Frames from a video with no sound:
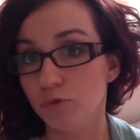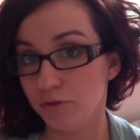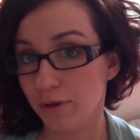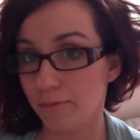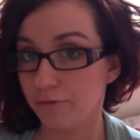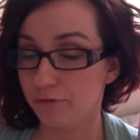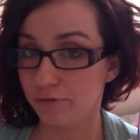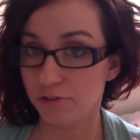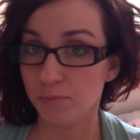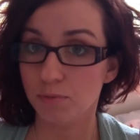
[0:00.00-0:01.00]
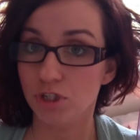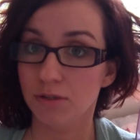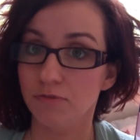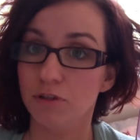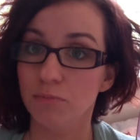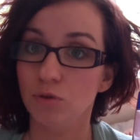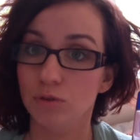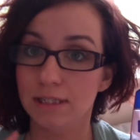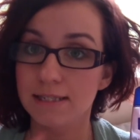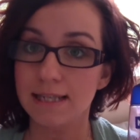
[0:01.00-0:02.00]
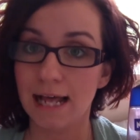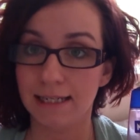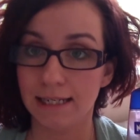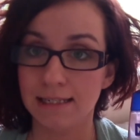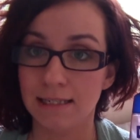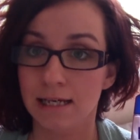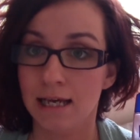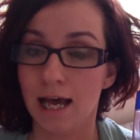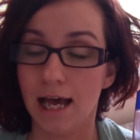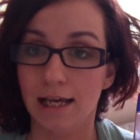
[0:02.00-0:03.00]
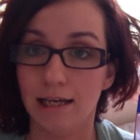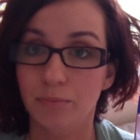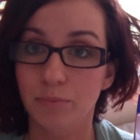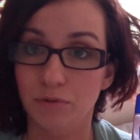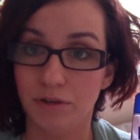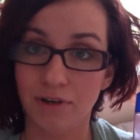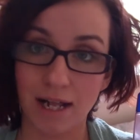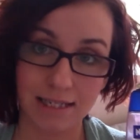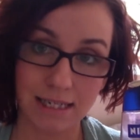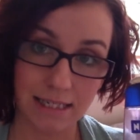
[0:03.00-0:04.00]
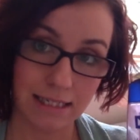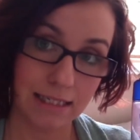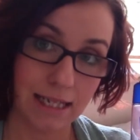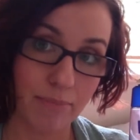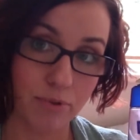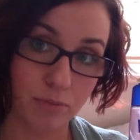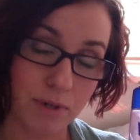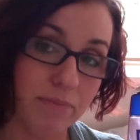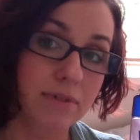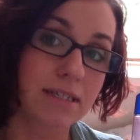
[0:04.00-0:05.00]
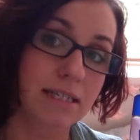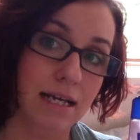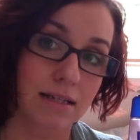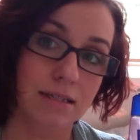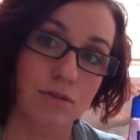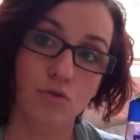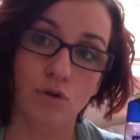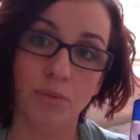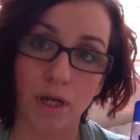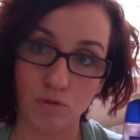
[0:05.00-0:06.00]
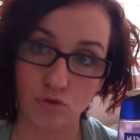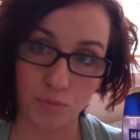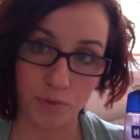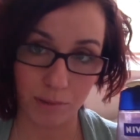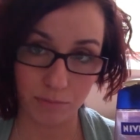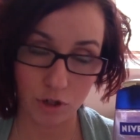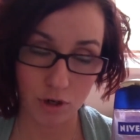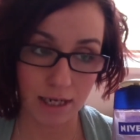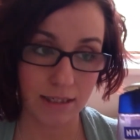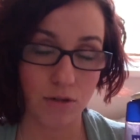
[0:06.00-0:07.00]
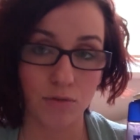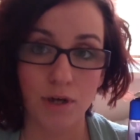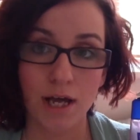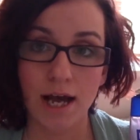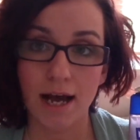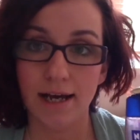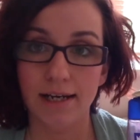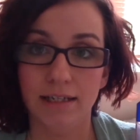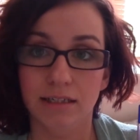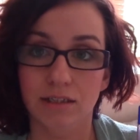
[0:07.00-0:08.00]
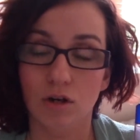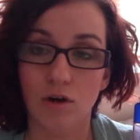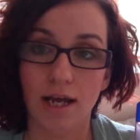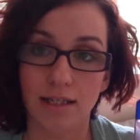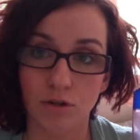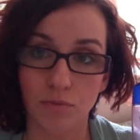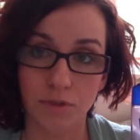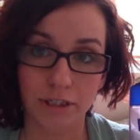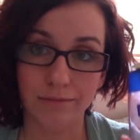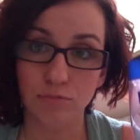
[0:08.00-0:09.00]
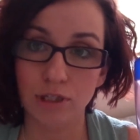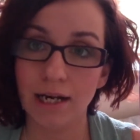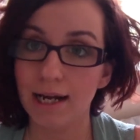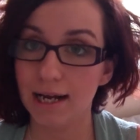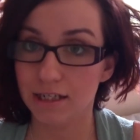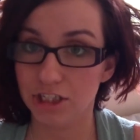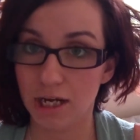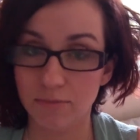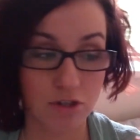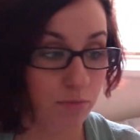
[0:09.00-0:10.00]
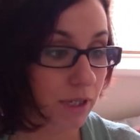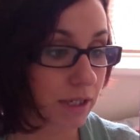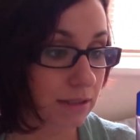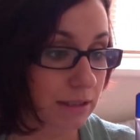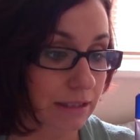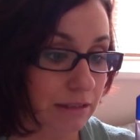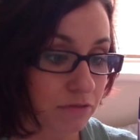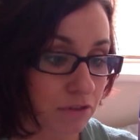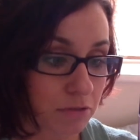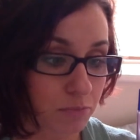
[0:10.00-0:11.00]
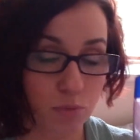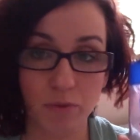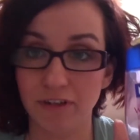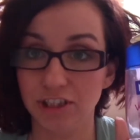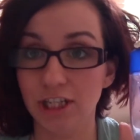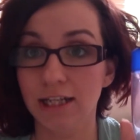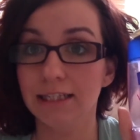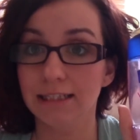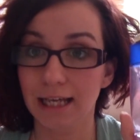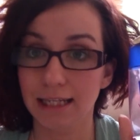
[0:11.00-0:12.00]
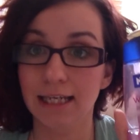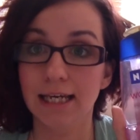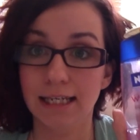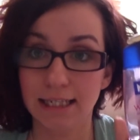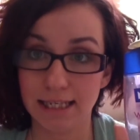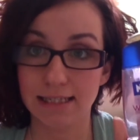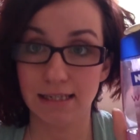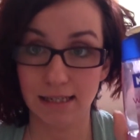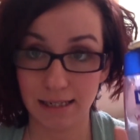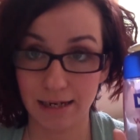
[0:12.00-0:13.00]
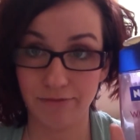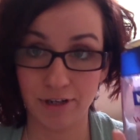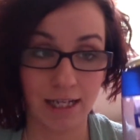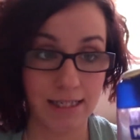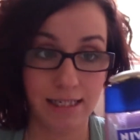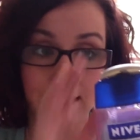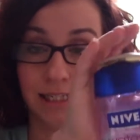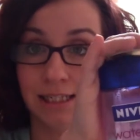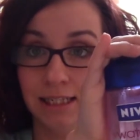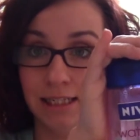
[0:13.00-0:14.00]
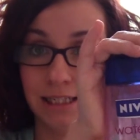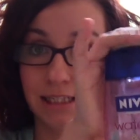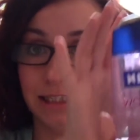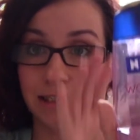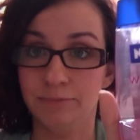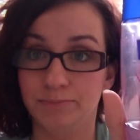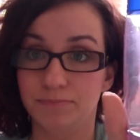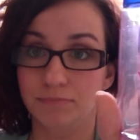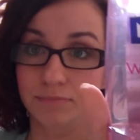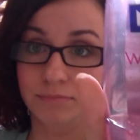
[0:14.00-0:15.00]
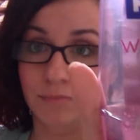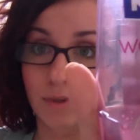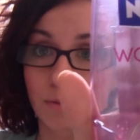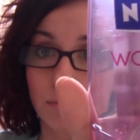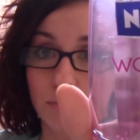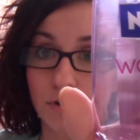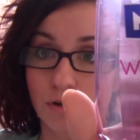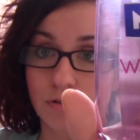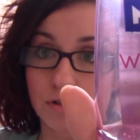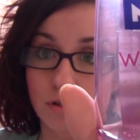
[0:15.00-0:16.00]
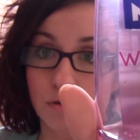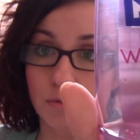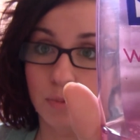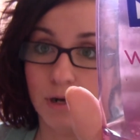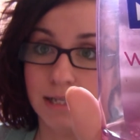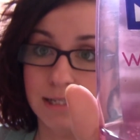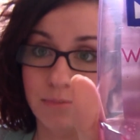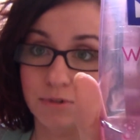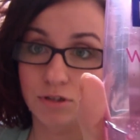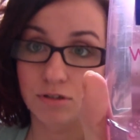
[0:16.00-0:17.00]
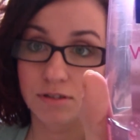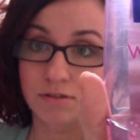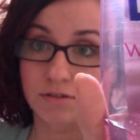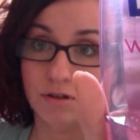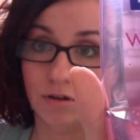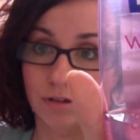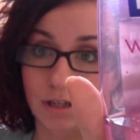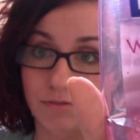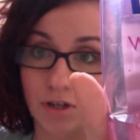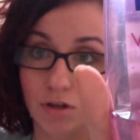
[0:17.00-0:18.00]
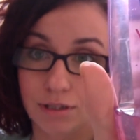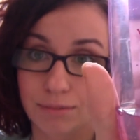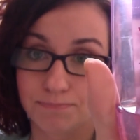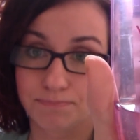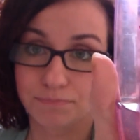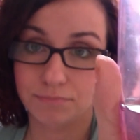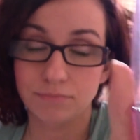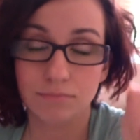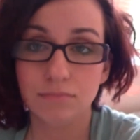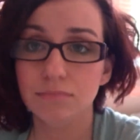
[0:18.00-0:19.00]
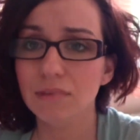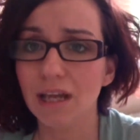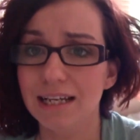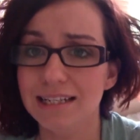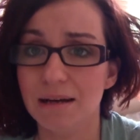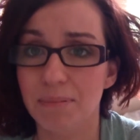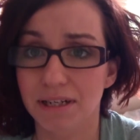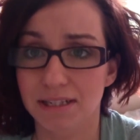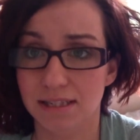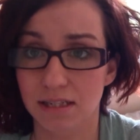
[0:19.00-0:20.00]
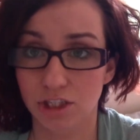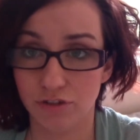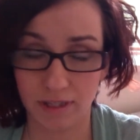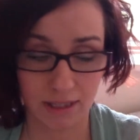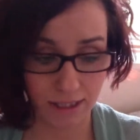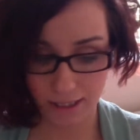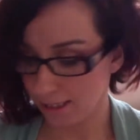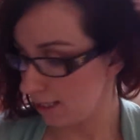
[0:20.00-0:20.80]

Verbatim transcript: mówiłam w poprzednim filmiku, ten Sanex e, był rewelacyjny na problemy ze skórą. Ja już kupiłam kolejną, e, kolejną e, butelkę, ale chciałam sobie e, wypróbować ten i ten jest rewelacyjny i mm, gorąco go polecam i to jest, on tak wygląda. I zapach jest świetny.